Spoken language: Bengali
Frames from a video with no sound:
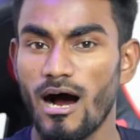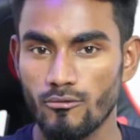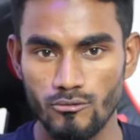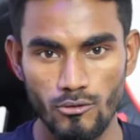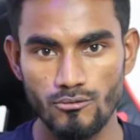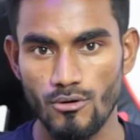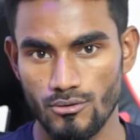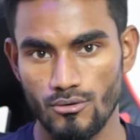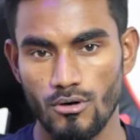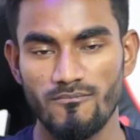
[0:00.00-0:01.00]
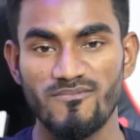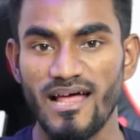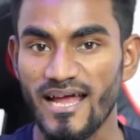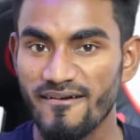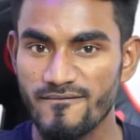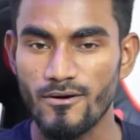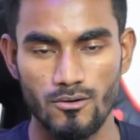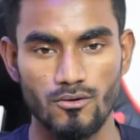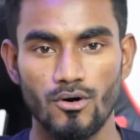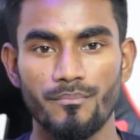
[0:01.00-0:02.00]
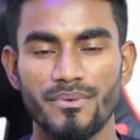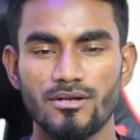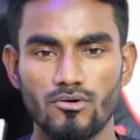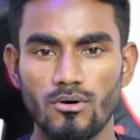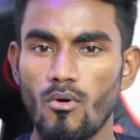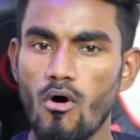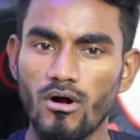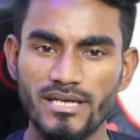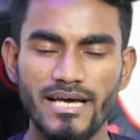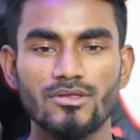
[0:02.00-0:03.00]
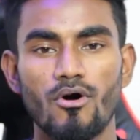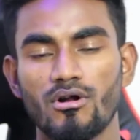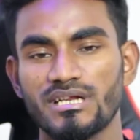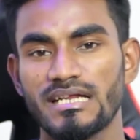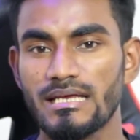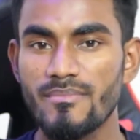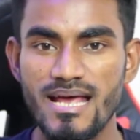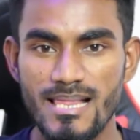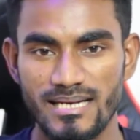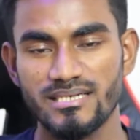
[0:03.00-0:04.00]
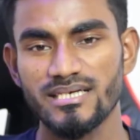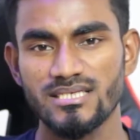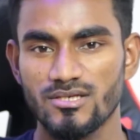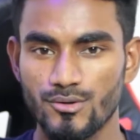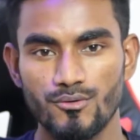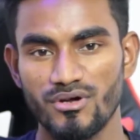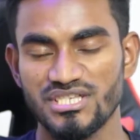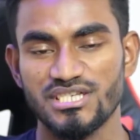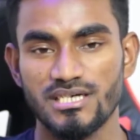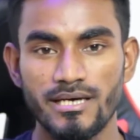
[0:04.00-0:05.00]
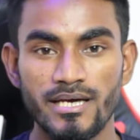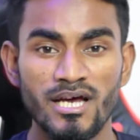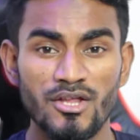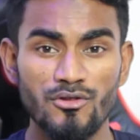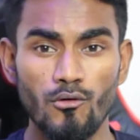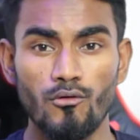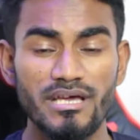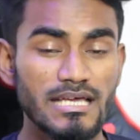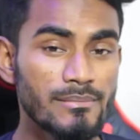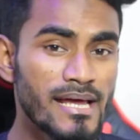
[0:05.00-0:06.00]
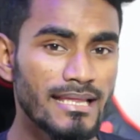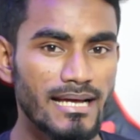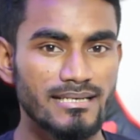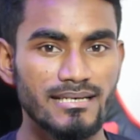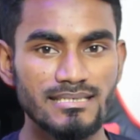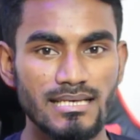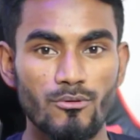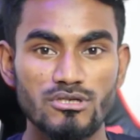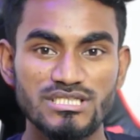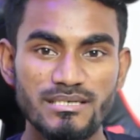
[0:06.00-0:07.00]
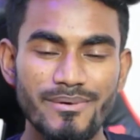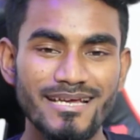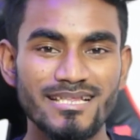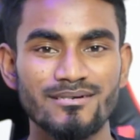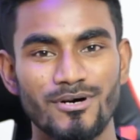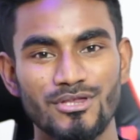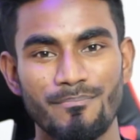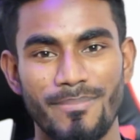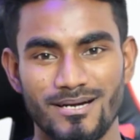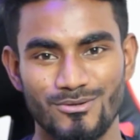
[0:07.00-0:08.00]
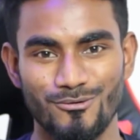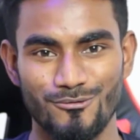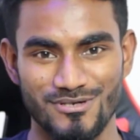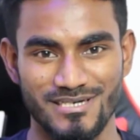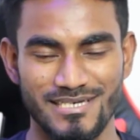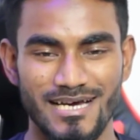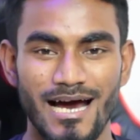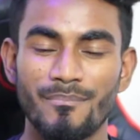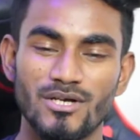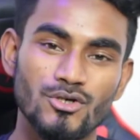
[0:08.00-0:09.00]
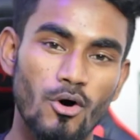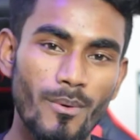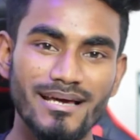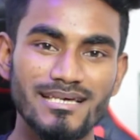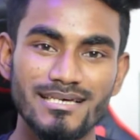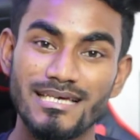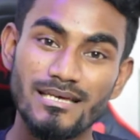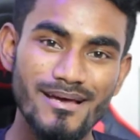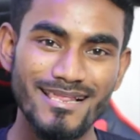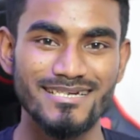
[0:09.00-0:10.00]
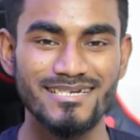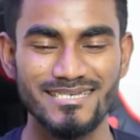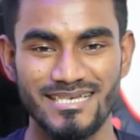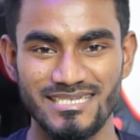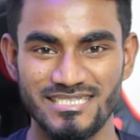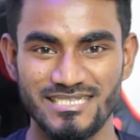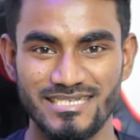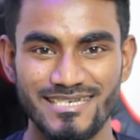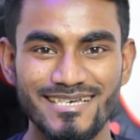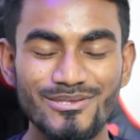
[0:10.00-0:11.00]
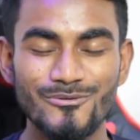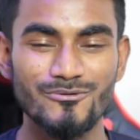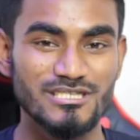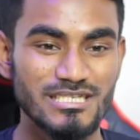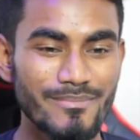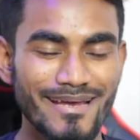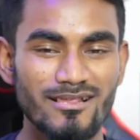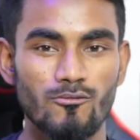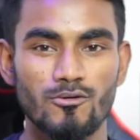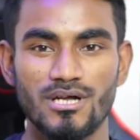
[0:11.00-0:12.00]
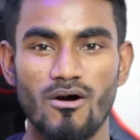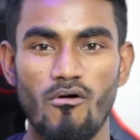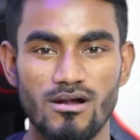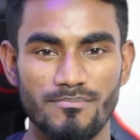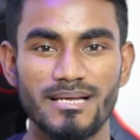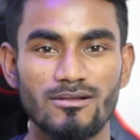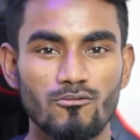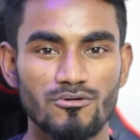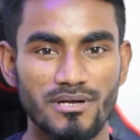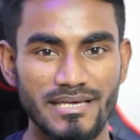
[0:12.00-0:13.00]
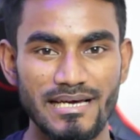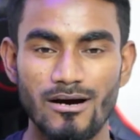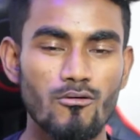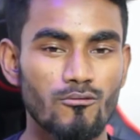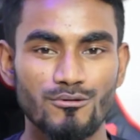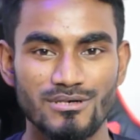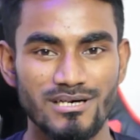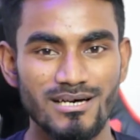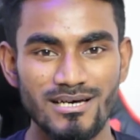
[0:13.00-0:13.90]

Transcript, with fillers: আউটলুক ডট কম লাইফ ডট কম এরকম অনেক ধরনের ইমেইল অ্যাড্রেস রয়েছে তো ইমেইল অ্যাড্রেস এবং জিমেইলের মধ্যে পার্থক্যটা কি আমরা সবাই ইমেল অ্যাড্রেসকে চিনি কিন্তু জিমেইল কোনটা হোয়াটমেল কোনটা ইয়াহো কোনটা